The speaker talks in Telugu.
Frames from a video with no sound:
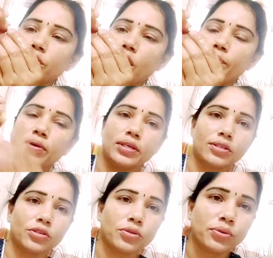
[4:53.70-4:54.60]
షాప్లో
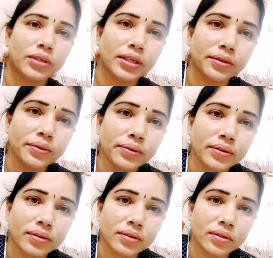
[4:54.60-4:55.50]
ఇచ్చేస్తుంటారు
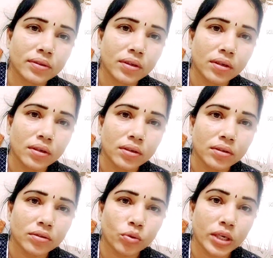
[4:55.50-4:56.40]

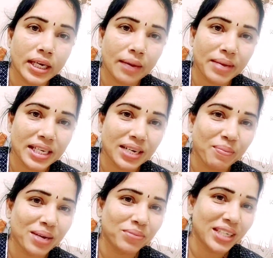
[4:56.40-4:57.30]
సో ఇక మీదట
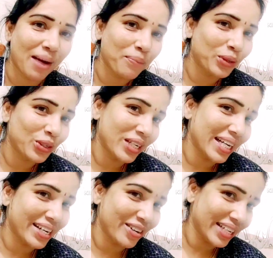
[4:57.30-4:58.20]
మనం షాంపూతోనే
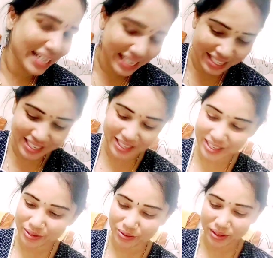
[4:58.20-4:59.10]
ఇంట్లోనే క్లీన్
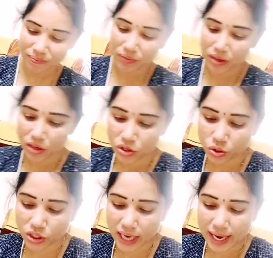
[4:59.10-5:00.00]
చేసేసుకుందాం సో
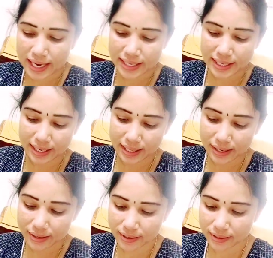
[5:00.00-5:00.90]
చాలా ఈజీ కదా
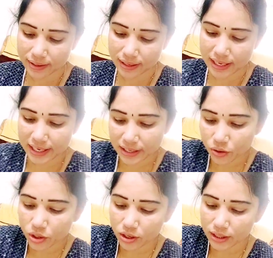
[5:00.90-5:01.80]
నీట్గా
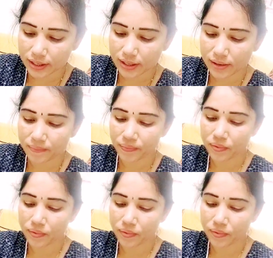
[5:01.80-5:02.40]
కూడా అవుతుంది